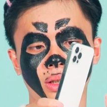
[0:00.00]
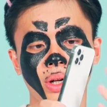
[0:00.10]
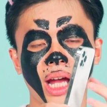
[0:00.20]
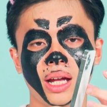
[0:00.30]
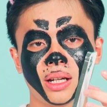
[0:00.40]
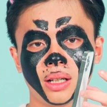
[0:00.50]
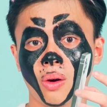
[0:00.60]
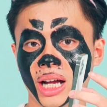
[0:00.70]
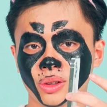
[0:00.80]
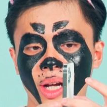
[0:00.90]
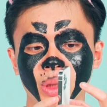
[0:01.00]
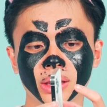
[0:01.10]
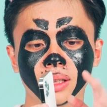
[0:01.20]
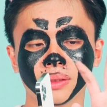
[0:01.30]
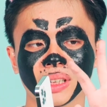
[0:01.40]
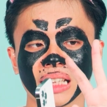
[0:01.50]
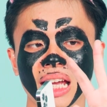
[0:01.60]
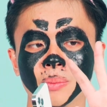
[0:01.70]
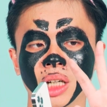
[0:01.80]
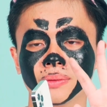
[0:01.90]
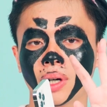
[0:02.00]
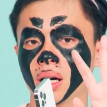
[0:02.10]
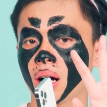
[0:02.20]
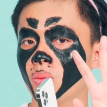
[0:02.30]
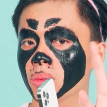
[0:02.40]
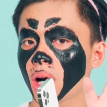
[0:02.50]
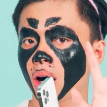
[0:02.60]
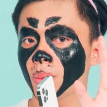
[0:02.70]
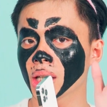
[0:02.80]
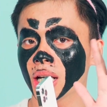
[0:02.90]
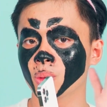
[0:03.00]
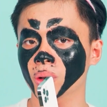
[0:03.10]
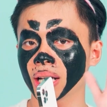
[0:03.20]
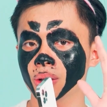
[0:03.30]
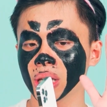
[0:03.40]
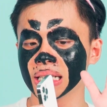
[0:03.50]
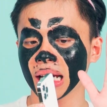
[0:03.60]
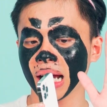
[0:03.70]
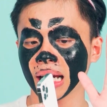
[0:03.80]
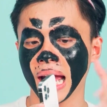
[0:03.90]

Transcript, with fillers: ok hoàn toàn bình thường và tay mình vẫn không có bất kỳ một cái điều gì xảy ra